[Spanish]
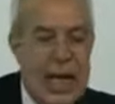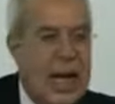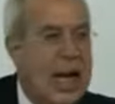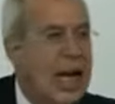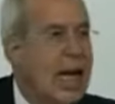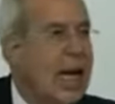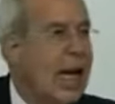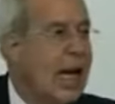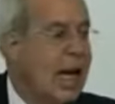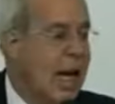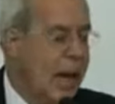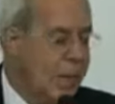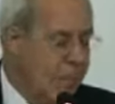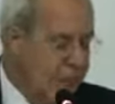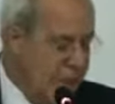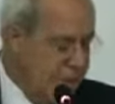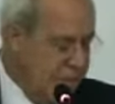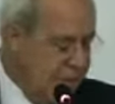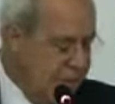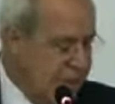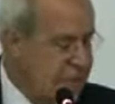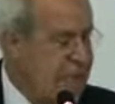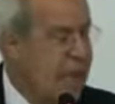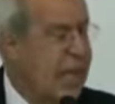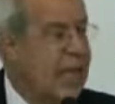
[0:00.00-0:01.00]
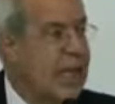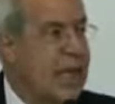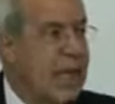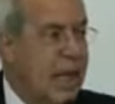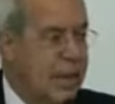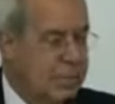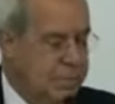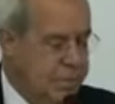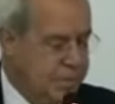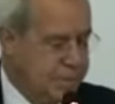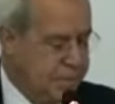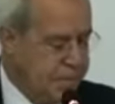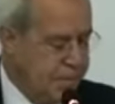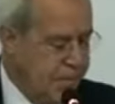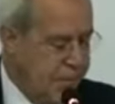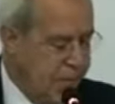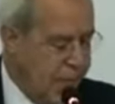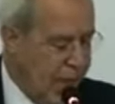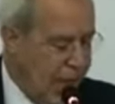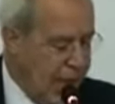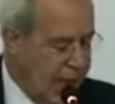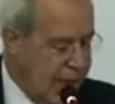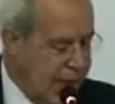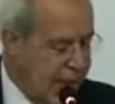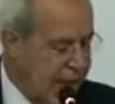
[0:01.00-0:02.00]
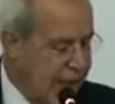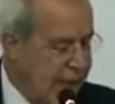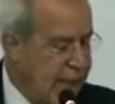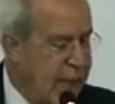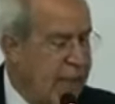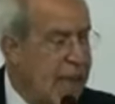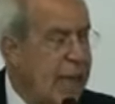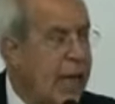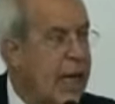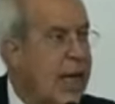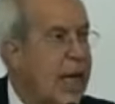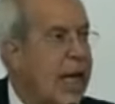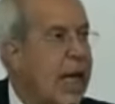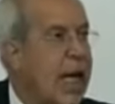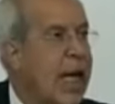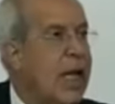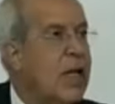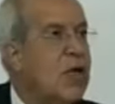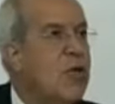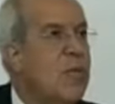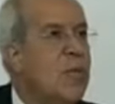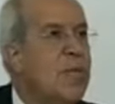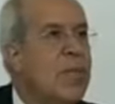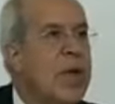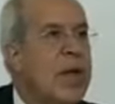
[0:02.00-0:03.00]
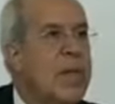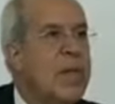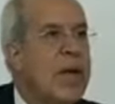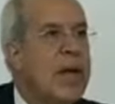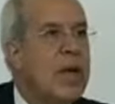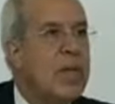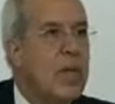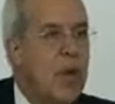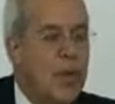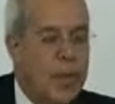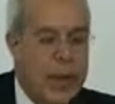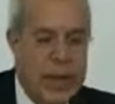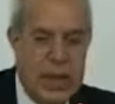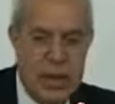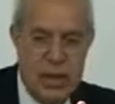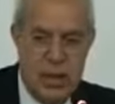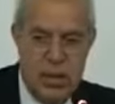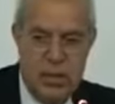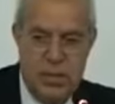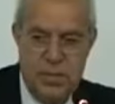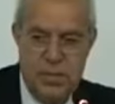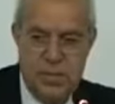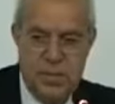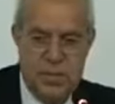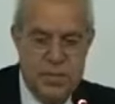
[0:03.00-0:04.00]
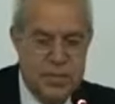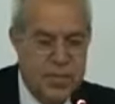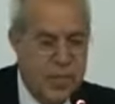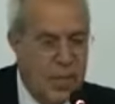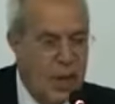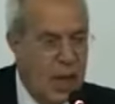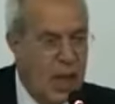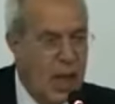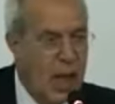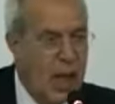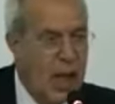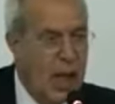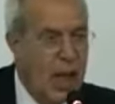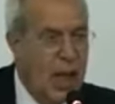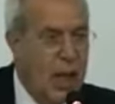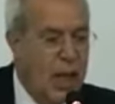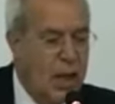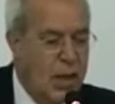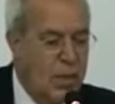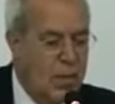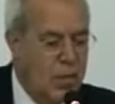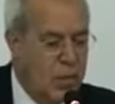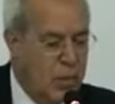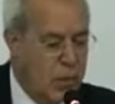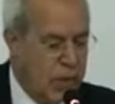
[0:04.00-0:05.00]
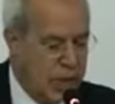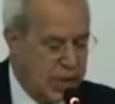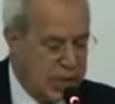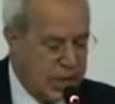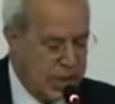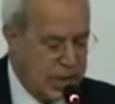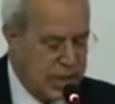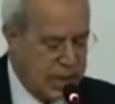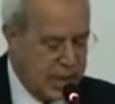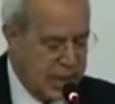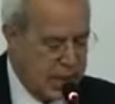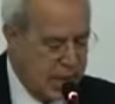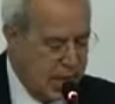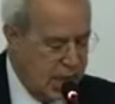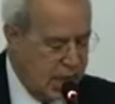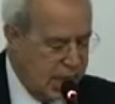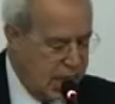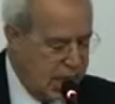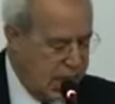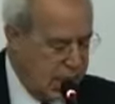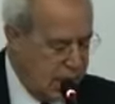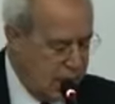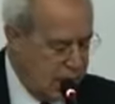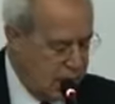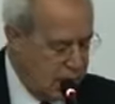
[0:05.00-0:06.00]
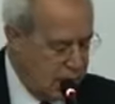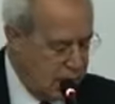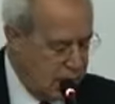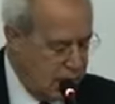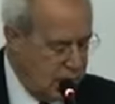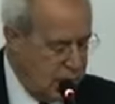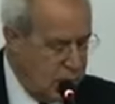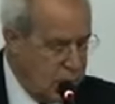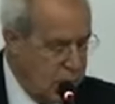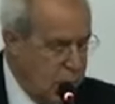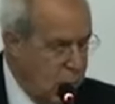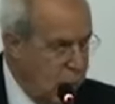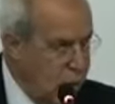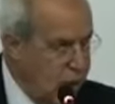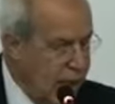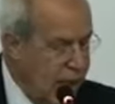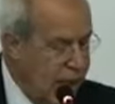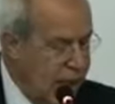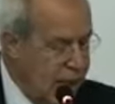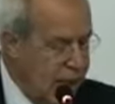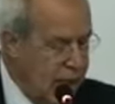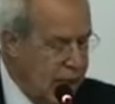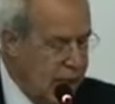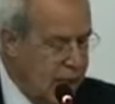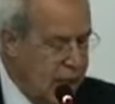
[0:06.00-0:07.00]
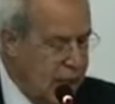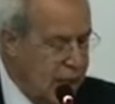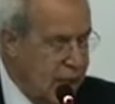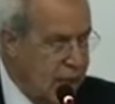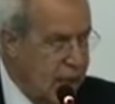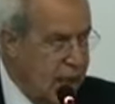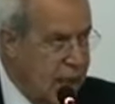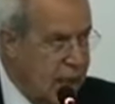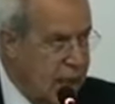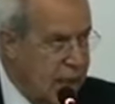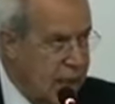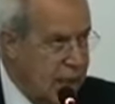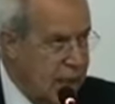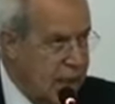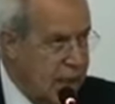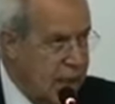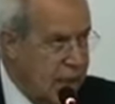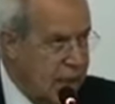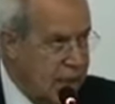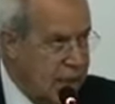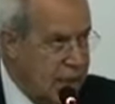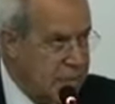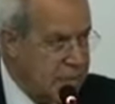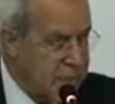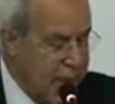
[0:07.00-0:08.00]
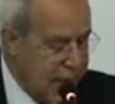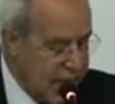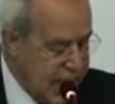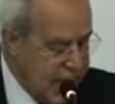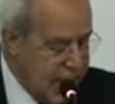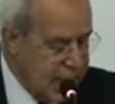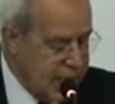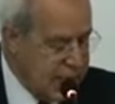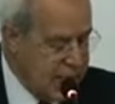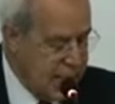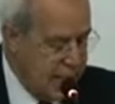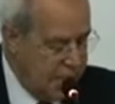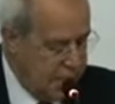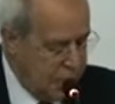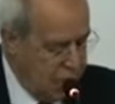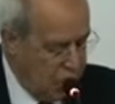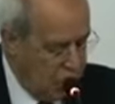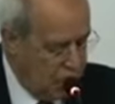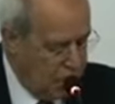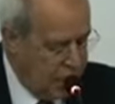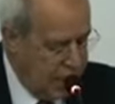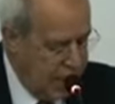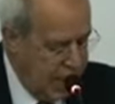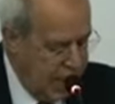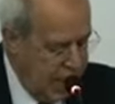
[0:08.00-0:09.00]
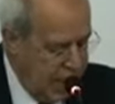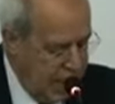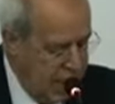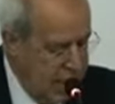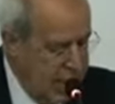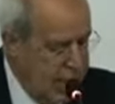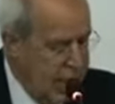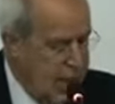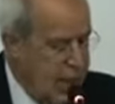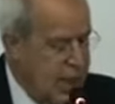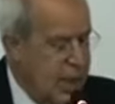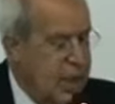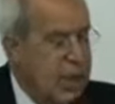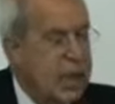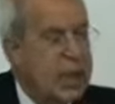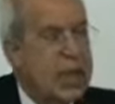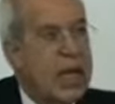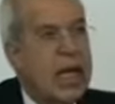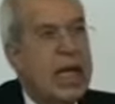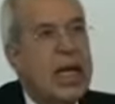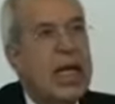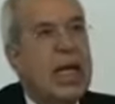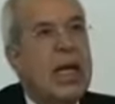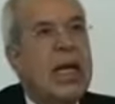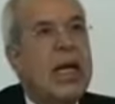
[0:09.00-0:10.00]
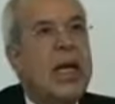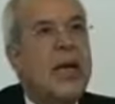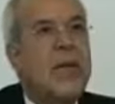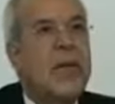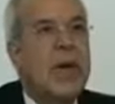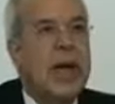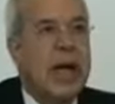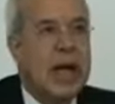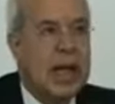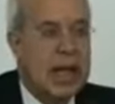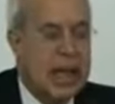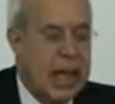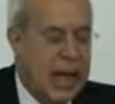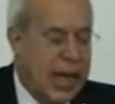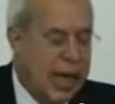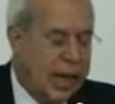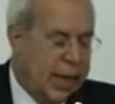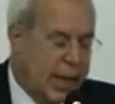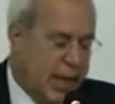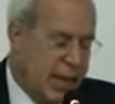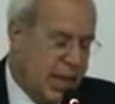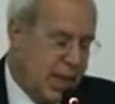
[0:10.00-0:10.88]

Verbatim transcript: La misma santa tiene en un primer momento, pues, eh, mm, una eh, experiencia propia de libertad,